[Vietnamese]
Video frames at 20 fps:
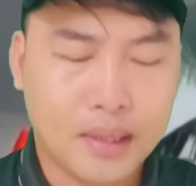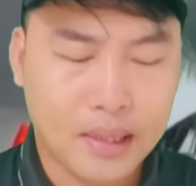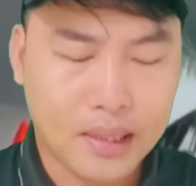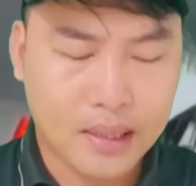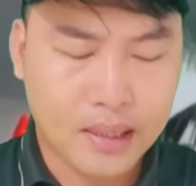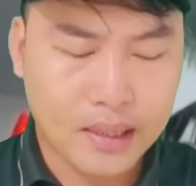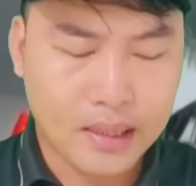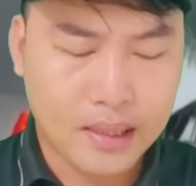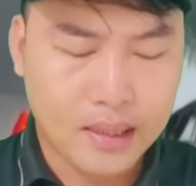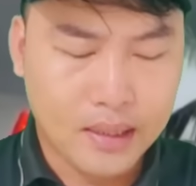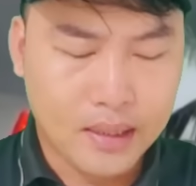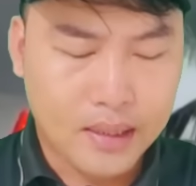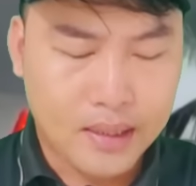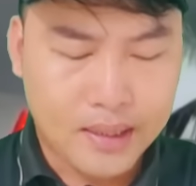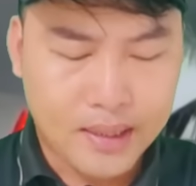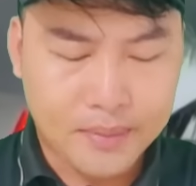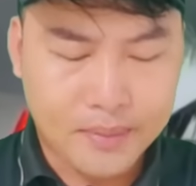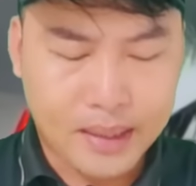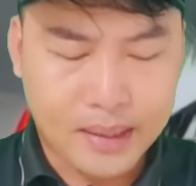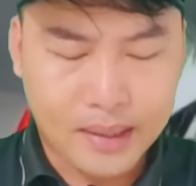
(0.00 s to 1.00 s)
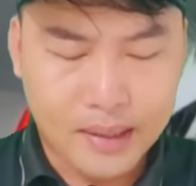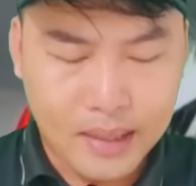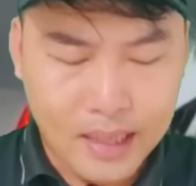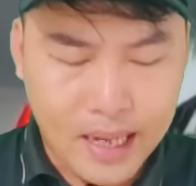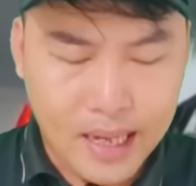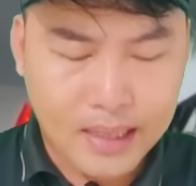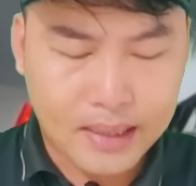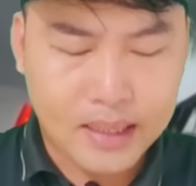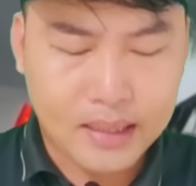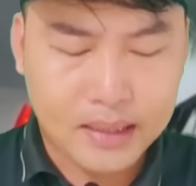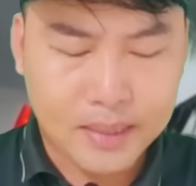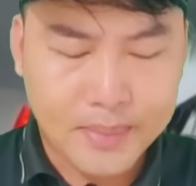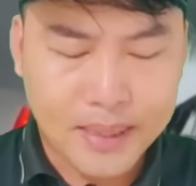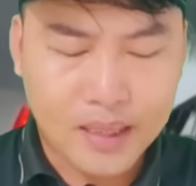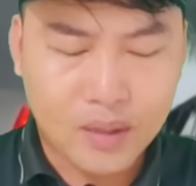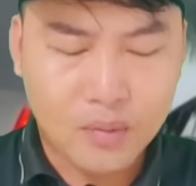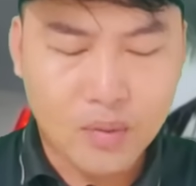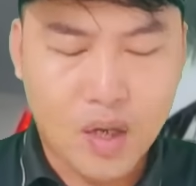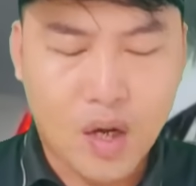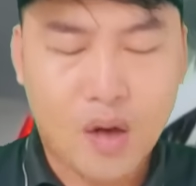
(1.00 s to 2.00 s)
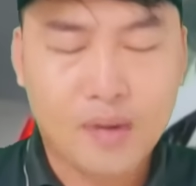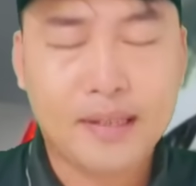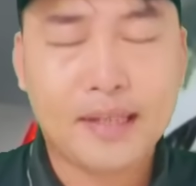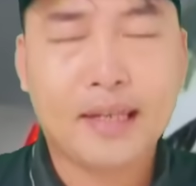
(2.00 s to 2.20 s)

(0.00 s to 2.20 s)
à, nhưng mà đinh lan đó thì mình ủng hộ đinh